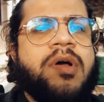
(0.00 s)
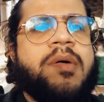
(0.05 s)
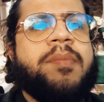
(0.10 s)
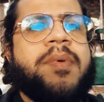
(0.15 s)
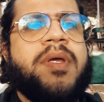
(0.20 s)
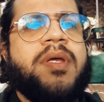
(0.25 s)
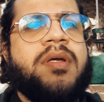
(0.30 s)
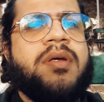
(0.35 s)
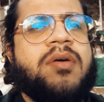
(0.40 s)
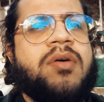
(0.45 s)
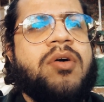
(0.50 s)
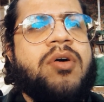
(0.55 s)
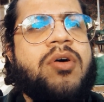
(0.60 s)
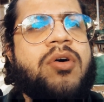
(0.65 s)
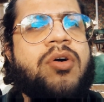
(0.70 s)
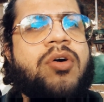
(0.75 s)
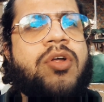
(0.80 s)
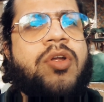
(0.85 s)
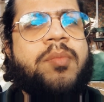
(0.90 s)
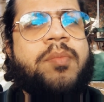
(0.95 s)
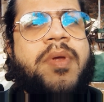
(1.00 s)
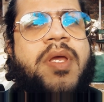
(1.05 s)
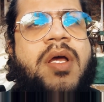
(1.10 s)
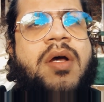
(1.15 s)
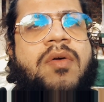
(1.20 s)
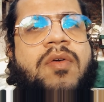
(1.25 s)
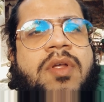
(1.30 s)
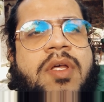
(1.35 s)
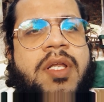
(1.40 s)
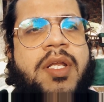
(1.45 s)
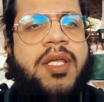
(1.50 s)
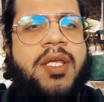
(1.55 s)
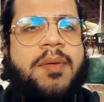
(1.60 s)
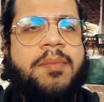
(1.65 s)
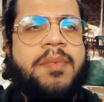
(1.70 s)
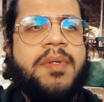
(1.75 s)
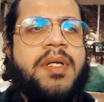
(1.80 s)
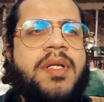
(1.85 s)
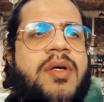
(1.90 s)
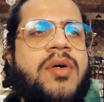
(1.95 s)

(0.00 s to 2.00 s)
वहाँ पे और पे आउट करेंगे बिल